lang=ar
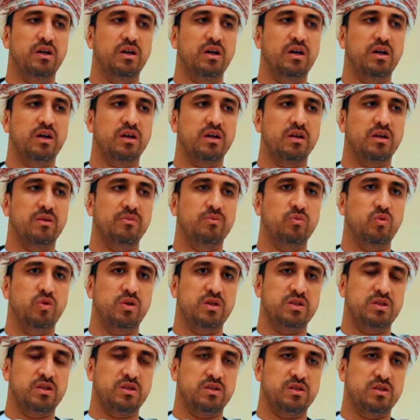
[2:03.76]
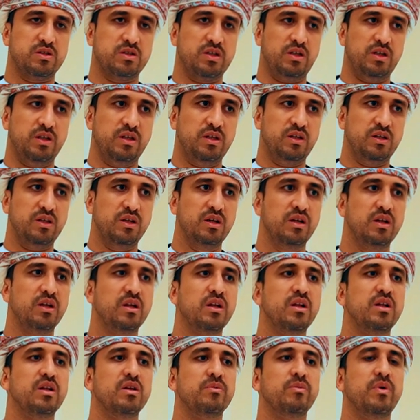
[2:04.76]
أقرب مؤسسة صحية
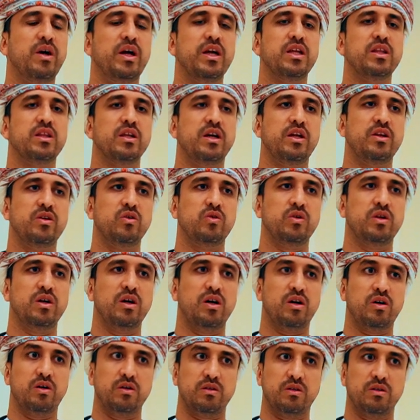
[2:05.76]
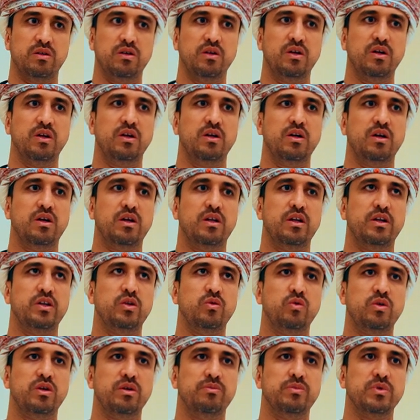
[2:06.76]
بحيث أنه يأخذ
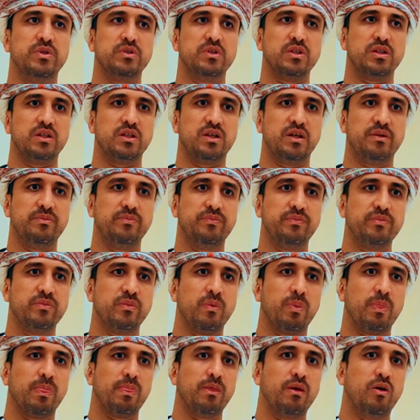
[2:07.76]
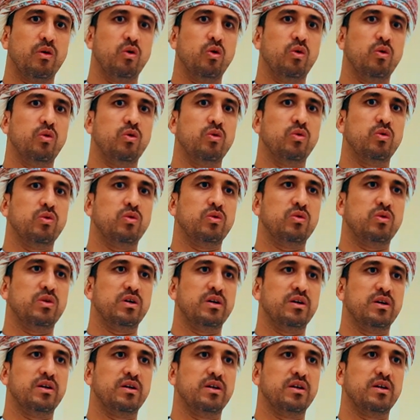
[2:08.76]
الأدوية بانتظام
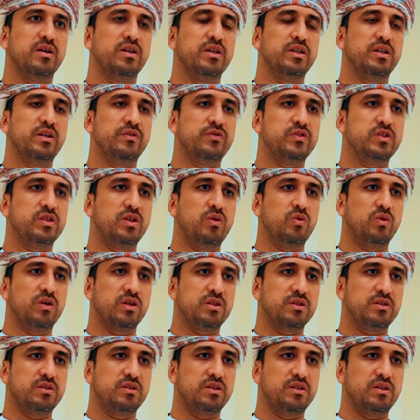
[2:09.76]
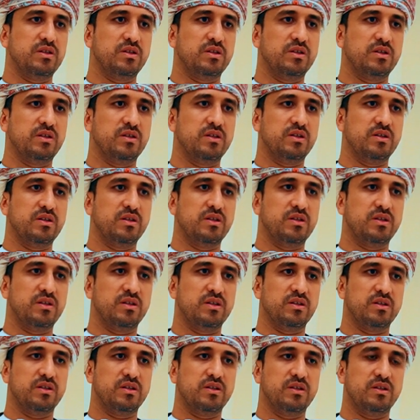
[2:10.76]
ونفس الوقت
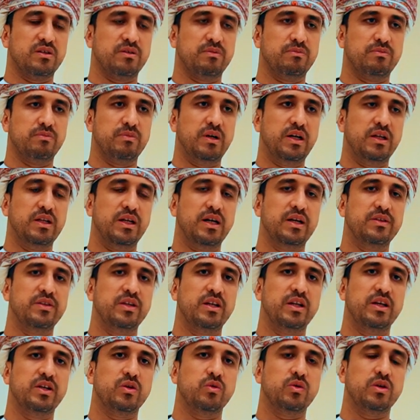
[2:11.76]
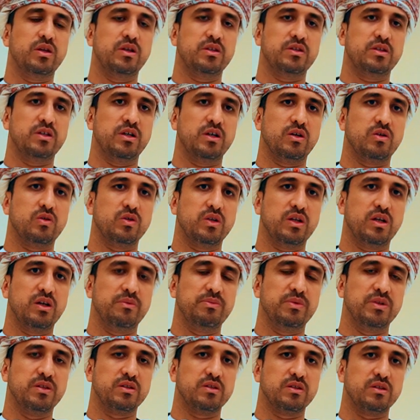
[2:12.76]
آه، مع هذه الأدوية التي يأخذها
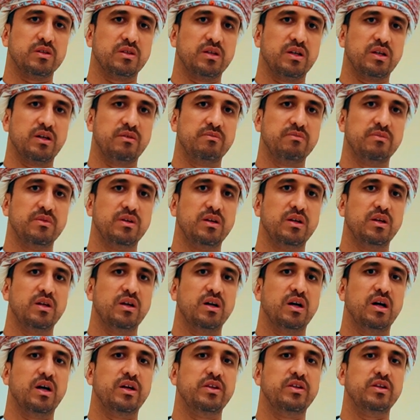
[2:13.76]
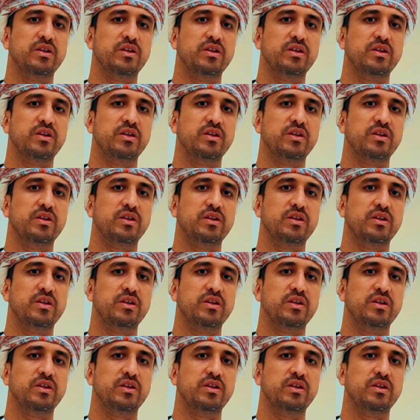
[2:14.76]
بانتظام أن